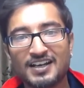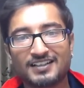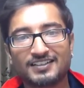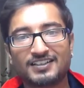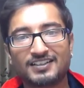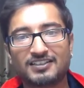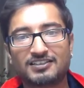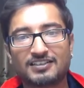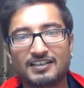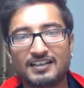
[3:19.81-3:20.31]

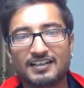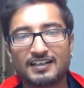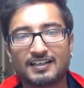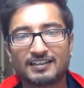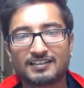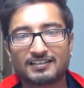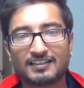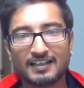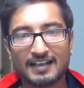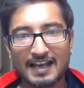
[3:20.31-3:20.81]
जिस तरीके
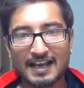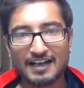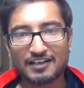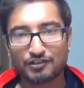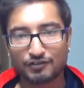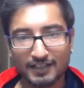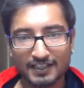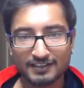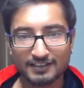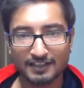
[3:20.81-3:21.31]
से एक्स
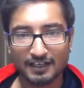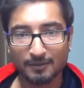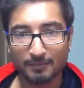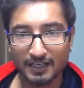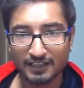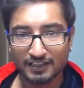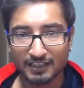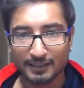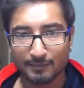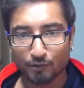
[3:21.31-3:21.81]
वाई जेड
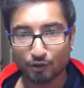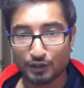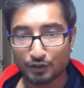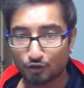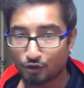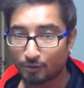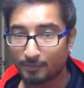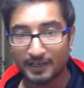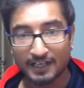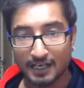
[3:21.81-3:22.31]
बातें बोली
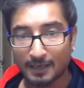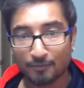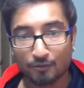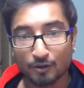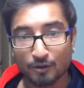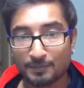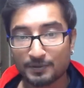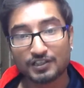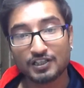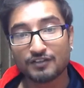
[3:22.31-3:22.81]
जो मैंने आपको
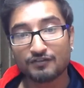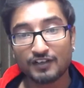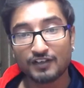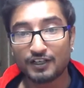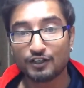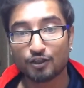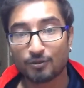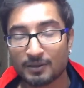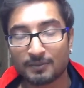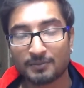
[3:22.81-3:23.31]
पिछली
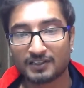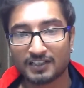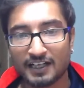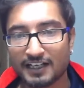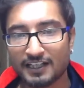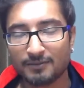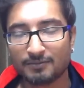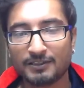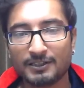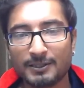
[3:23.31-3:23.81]
वीडियो में
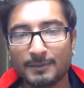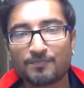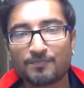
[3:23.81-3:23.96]
बताई भी